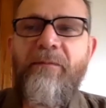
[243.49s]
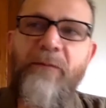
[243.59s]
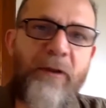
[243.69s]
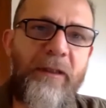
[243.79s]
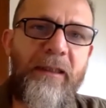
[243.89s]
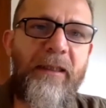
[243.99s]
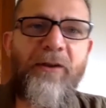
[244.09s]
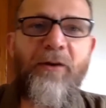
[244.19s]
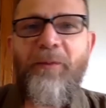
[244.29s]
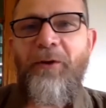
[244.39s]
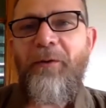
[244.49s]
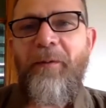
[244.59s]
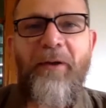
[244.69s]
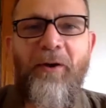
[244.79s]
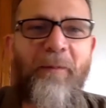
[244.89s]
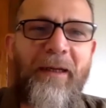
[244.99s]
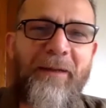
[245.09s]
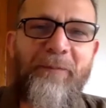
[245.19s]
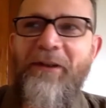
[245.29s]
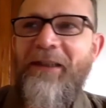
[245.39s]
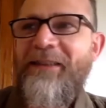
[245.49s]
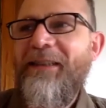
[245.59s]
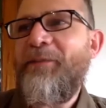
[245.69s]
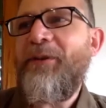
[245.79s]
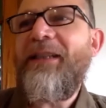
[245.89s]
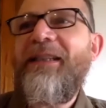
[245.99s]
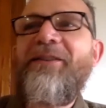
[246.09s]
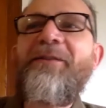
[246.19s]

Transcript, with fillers: no el inquilino, pero el bebé Rosmarí podría ser, él, ¿no?